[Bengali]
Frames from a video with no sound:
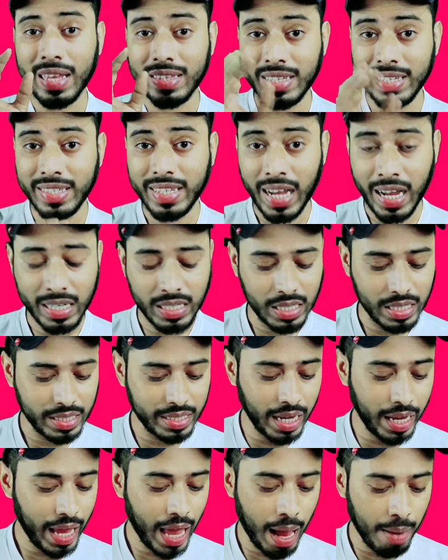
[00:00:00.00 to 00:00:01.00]
মেসেজ আসে
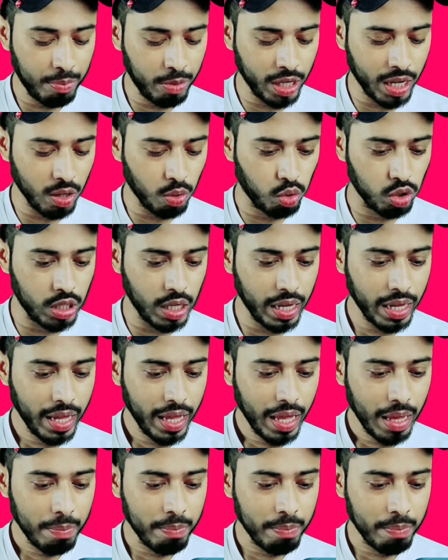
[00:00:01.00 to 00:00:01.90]
সেই অ্যাপটিকে খুঁজে